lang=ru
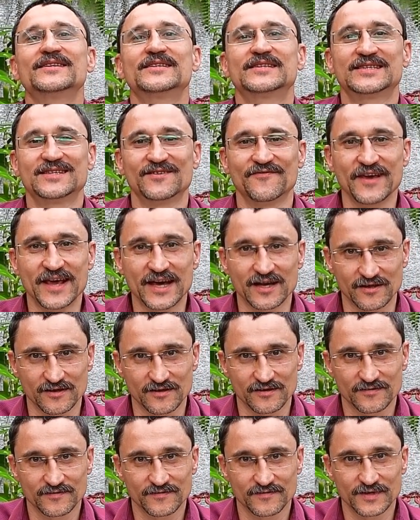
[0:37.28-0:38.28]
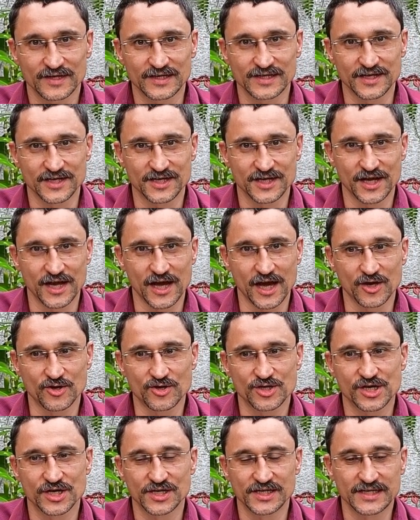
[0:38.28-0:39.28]
цвет
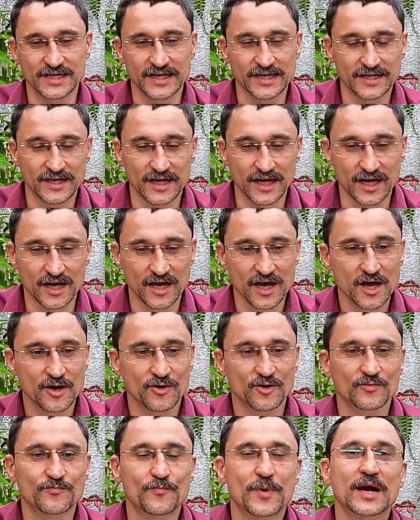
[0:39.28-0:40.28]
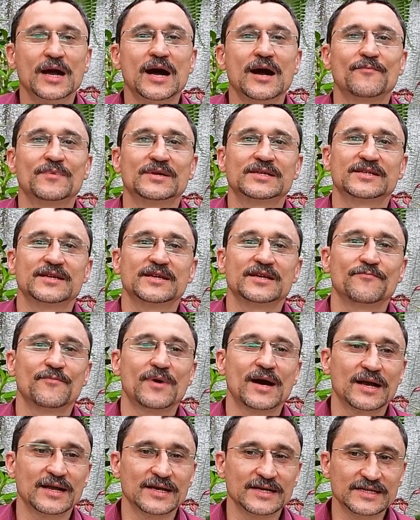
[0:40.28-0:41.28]
затеняющей сетки. Вот пока мы
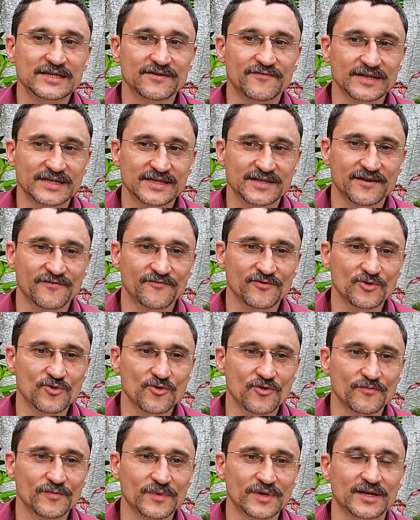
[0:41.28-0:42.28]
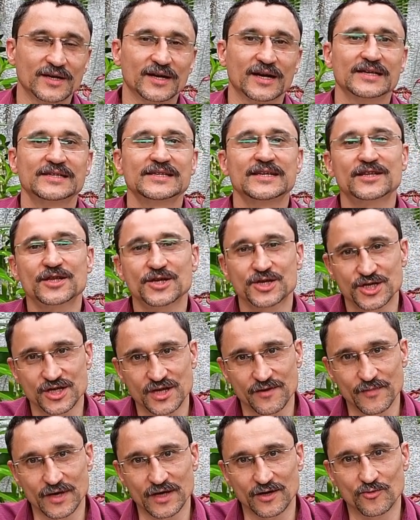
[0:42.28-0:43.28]
занимались в основном
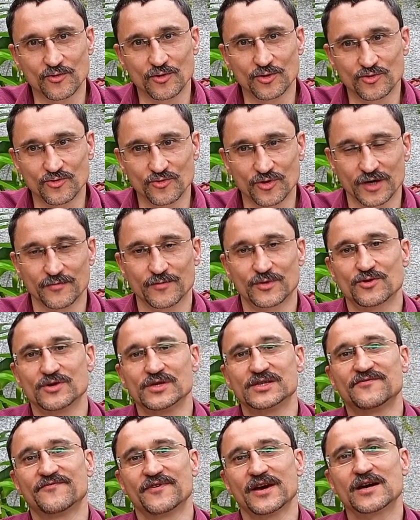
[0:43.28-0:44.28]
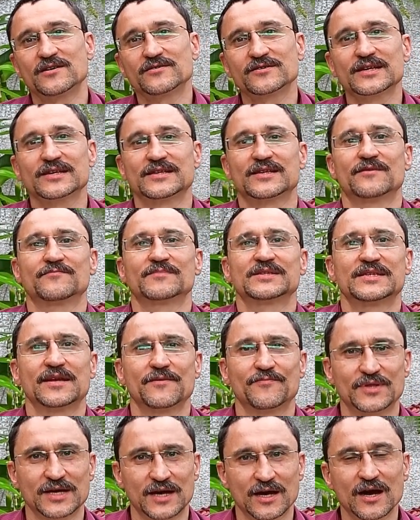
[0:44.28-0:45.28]
розеточными культурами, то есть фиалки, там
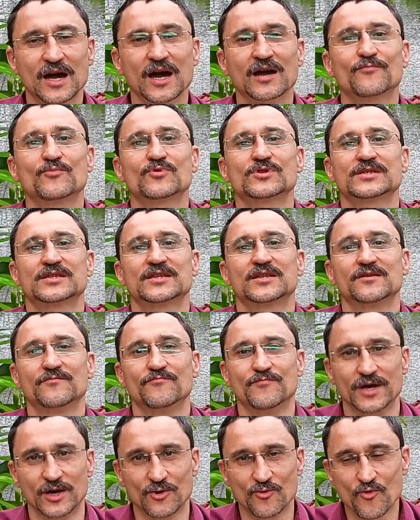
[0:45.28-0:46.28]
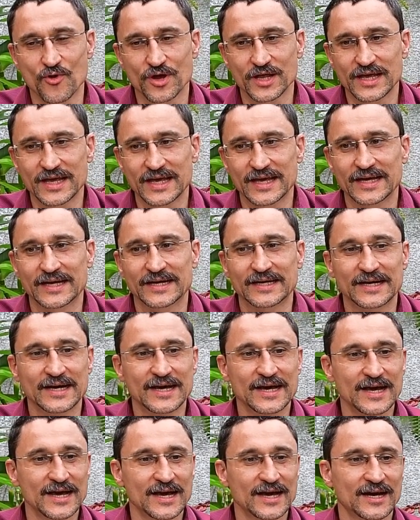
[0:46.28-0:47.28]
стрептокарпусы, бегонии,
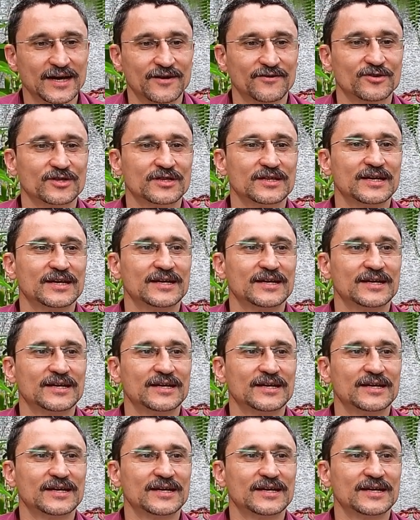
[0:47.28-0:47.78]
а вот